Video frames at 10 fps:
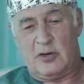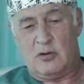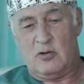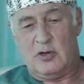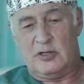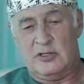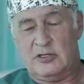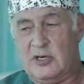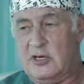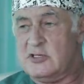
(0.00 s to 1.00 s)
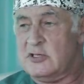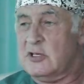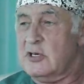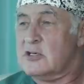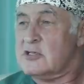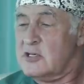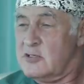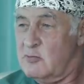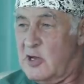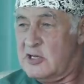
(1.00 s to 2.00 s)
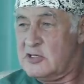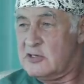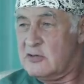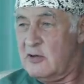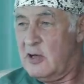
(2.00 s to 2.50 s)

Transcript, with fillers: проходит не 3-4-6 месяцев,